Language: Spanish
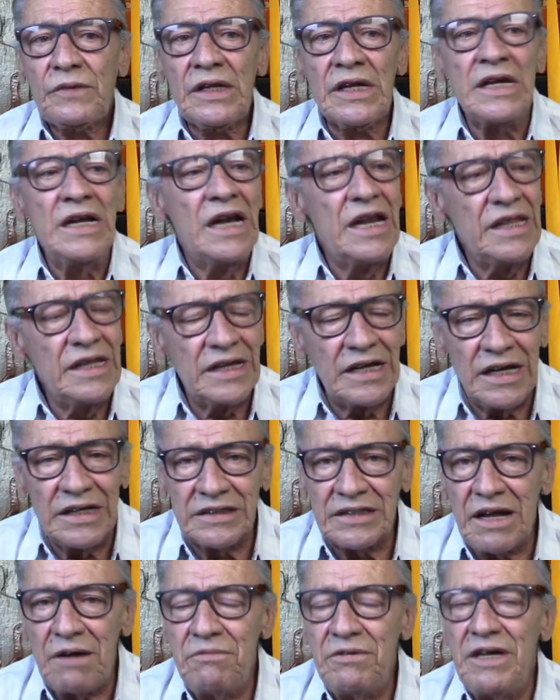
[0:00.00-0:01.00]
Y le dije,
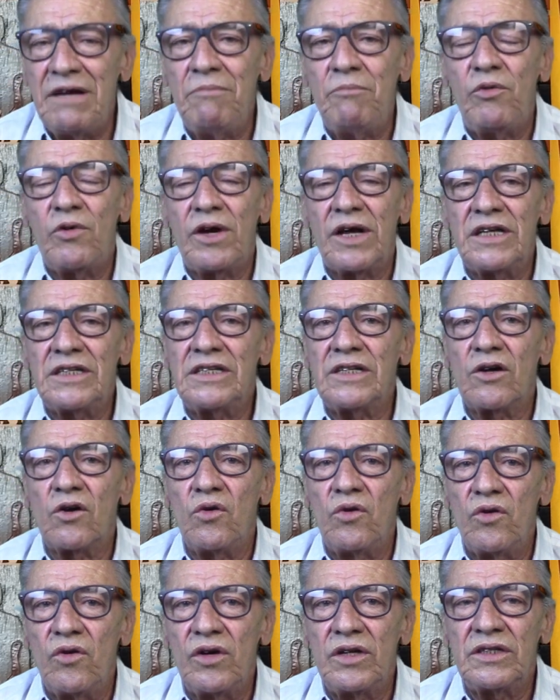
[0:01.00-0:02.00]
está bien porque ese
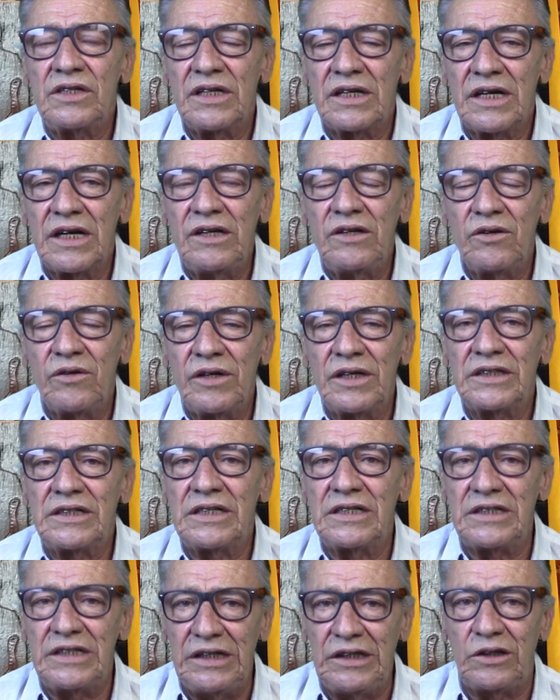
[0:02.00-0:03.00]
color es el que yo
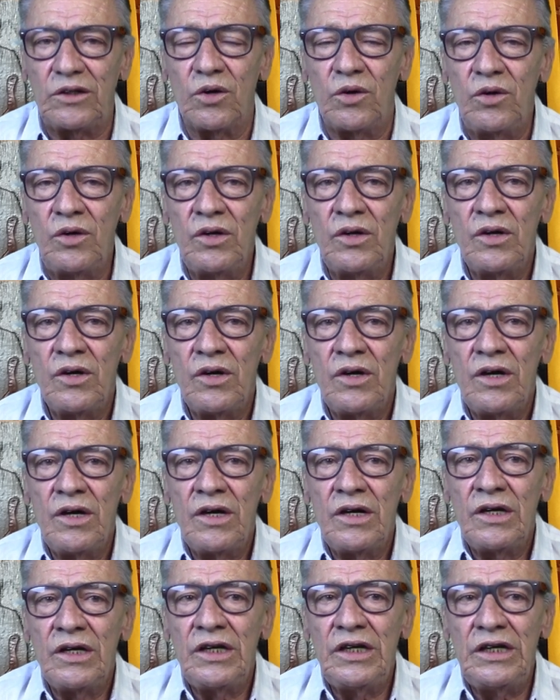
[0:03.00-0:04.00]
necesito.
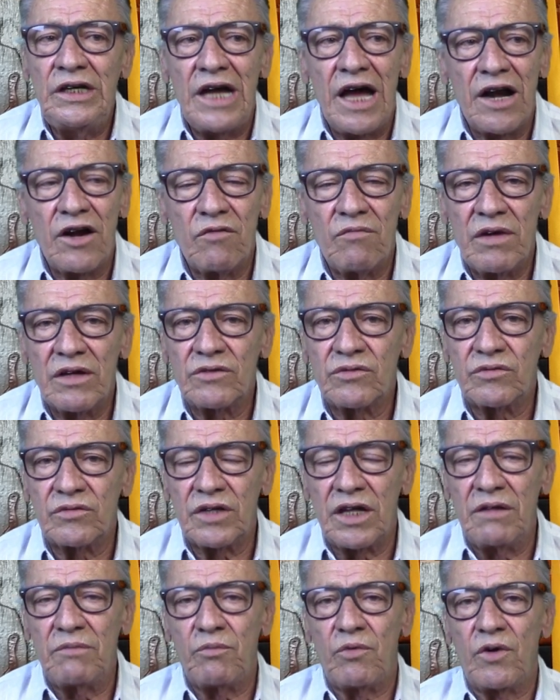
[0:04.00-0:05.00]
Y ya nomás
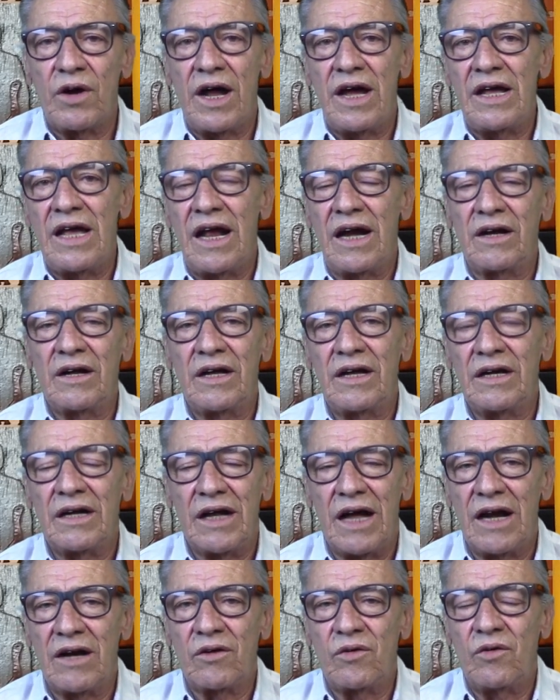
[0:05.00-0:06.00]
usted por ahí algo,
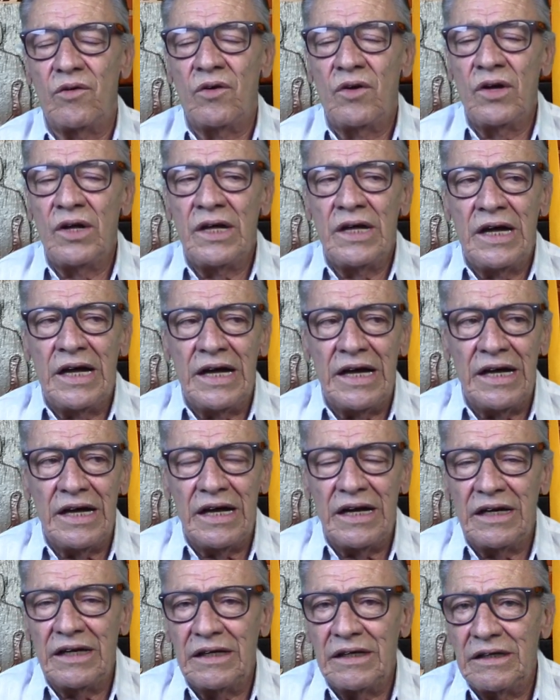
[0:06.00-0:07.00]
algo
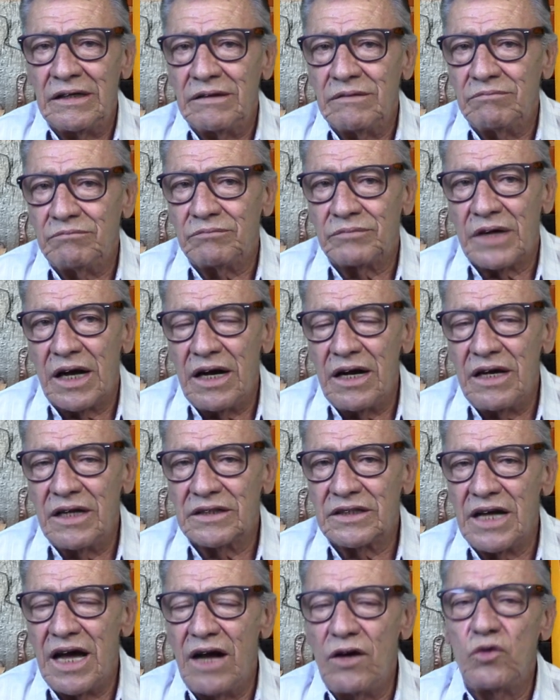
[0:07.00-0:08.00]
que le
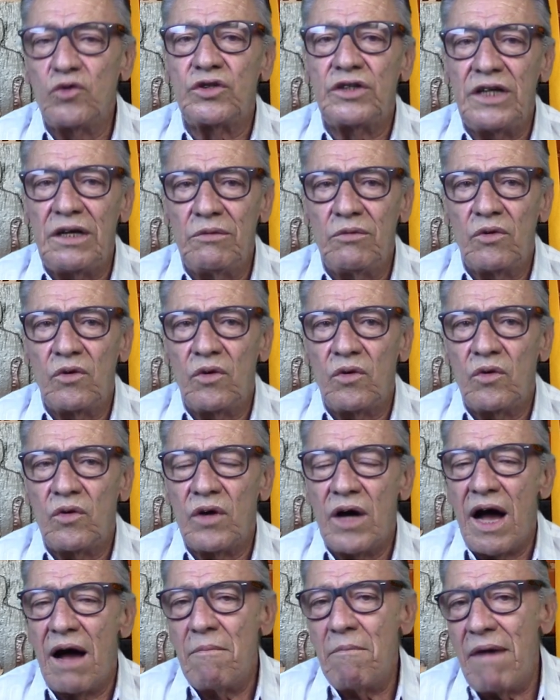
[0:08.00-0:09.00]
sea alusivo
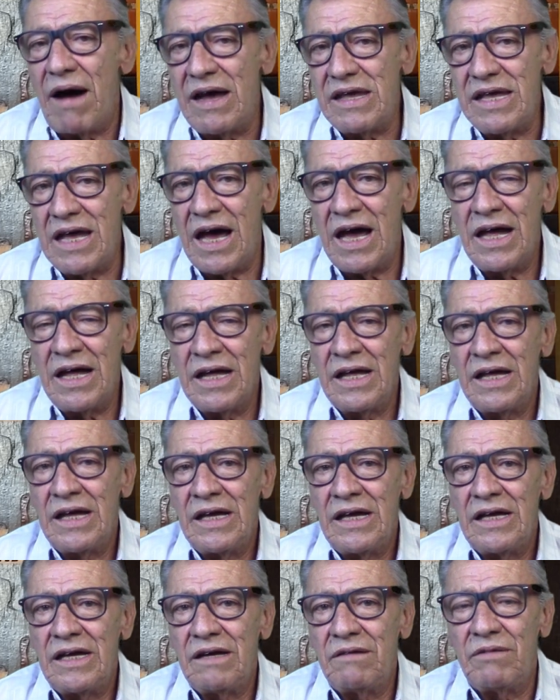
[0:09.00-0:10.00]
a Maya.
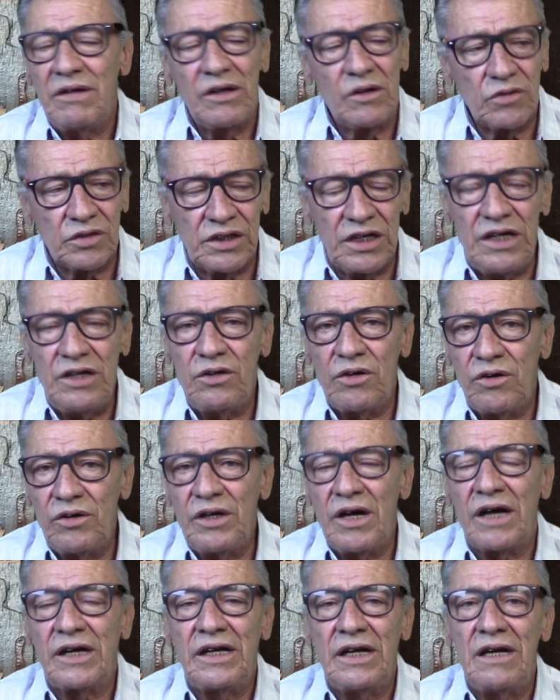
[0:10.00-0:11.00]
Y me dijo, sí, yo
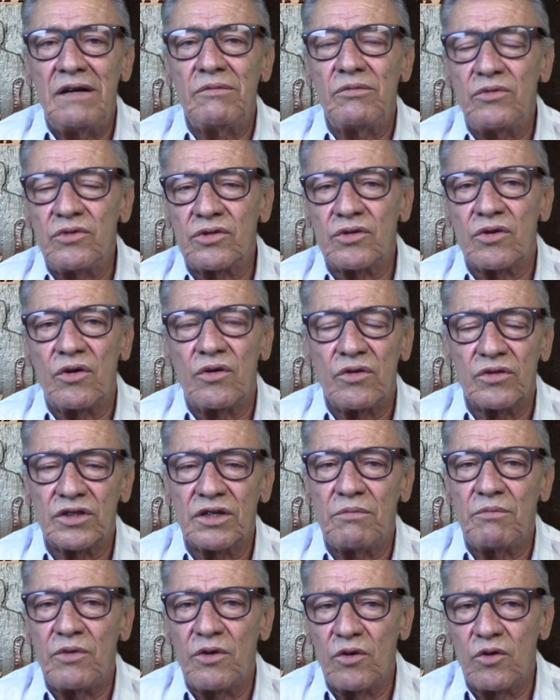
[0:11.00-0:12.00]
ya aquí le busco, no
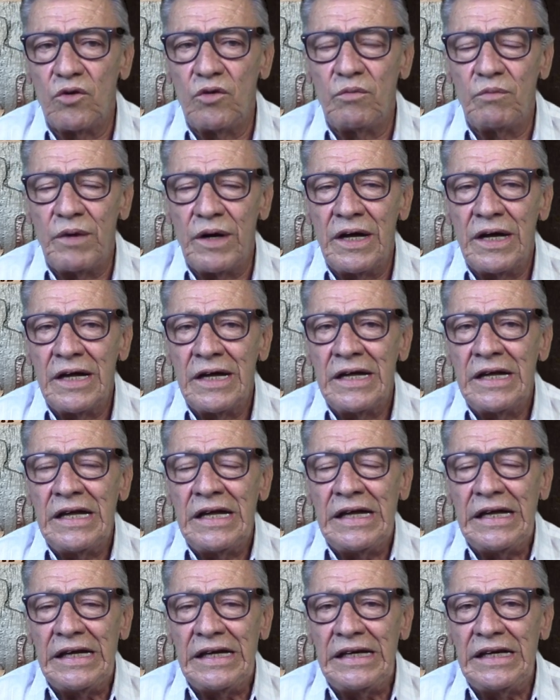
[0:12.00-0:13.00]
se preocupe.
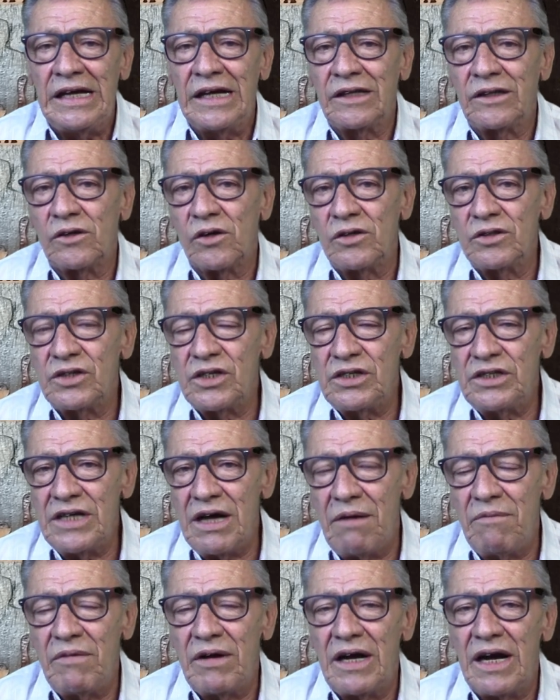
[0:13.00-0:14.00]
Y entonces
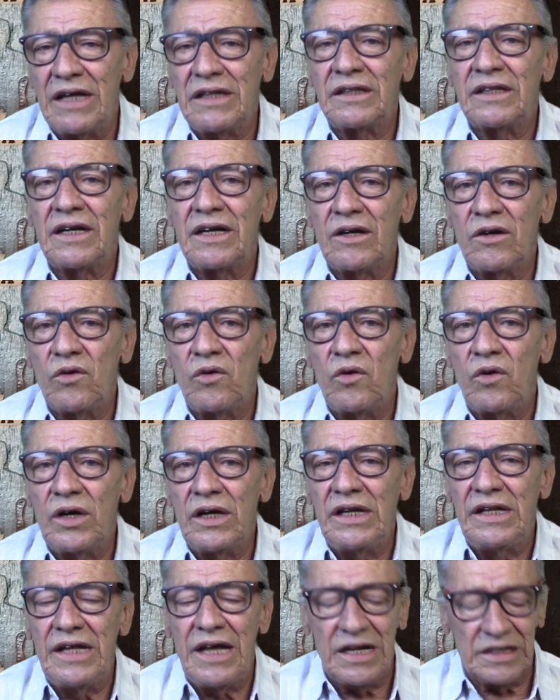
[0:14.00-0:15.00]
ya me la entregó
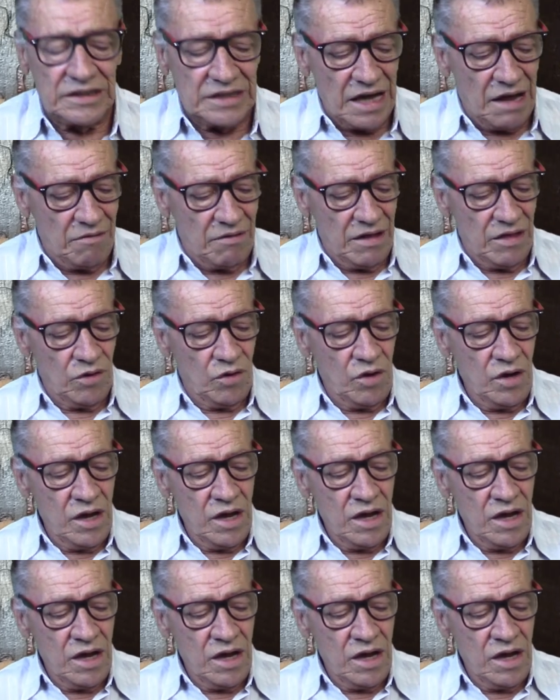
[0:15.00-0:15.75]
el día sábado,